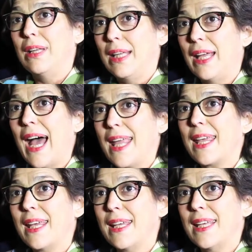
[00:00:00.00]
eh, hay
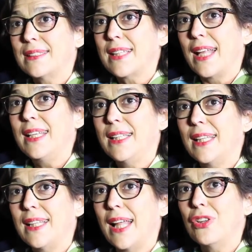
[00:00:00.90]
que estar
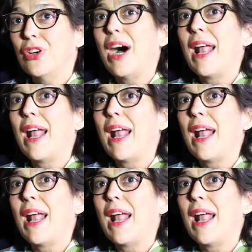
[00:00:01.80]
intentando